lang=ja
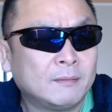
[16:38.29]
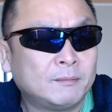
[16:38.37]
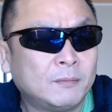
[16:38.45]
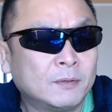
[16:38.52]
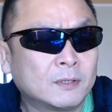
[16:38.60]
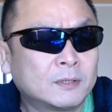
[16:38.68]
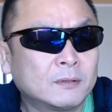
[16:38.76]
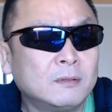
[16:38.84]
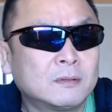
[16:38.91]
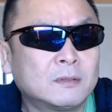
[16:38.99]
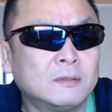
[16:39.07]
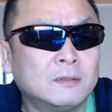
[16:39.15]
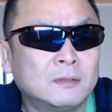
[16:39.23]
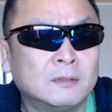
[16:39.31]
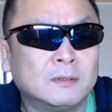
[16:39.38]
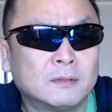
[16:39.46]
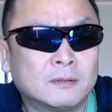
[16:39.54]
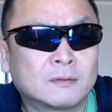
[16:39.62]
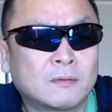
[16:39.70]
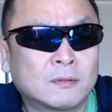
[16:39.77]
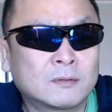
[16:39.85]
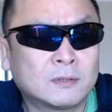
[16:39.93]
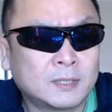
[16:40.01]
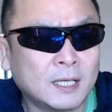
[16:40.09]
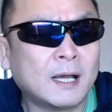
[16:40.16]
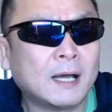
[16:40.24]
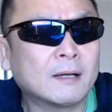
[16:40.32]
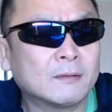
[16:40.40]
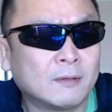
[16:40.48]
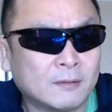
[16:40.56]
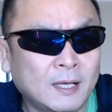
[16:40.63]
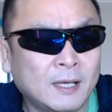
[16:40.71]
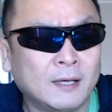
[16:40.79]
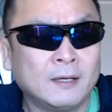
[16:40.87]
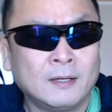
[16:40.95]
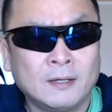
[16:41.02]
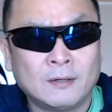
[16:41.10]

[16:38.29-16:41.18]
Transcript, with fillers: ものすごくこう癖があるので